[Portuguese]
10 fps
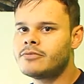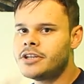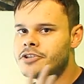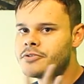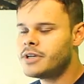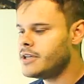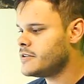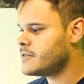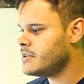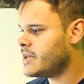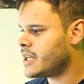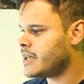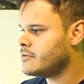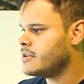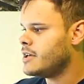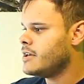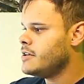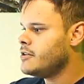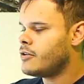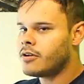Eu deixo isso liberado
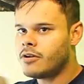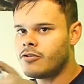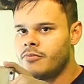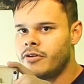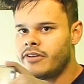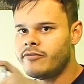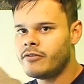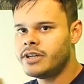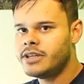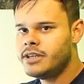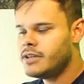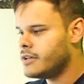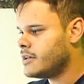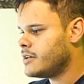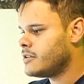e coloco o meu iPhone aqui,